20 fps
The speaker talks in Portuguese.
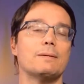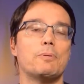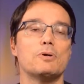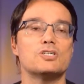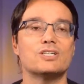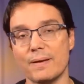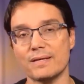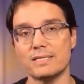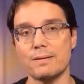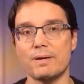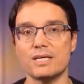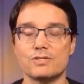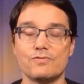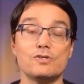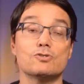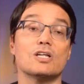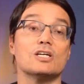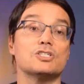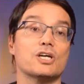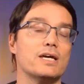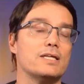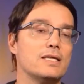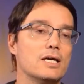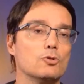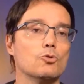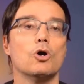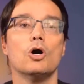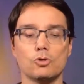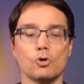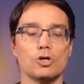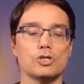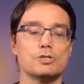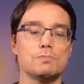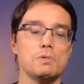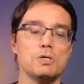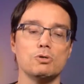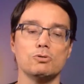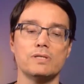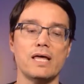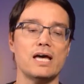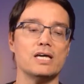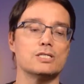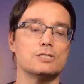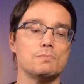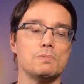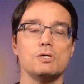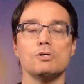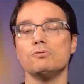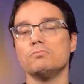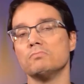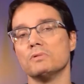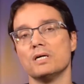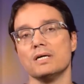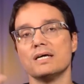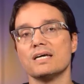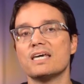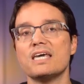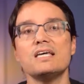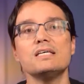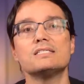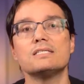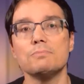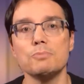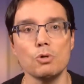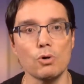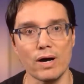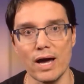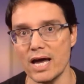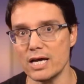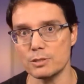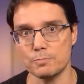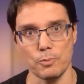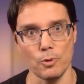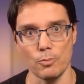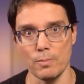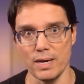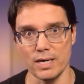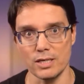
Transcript: depois percebe que esse vídeo está te rendendo 2 mil, 10 mil, 15 mil reais por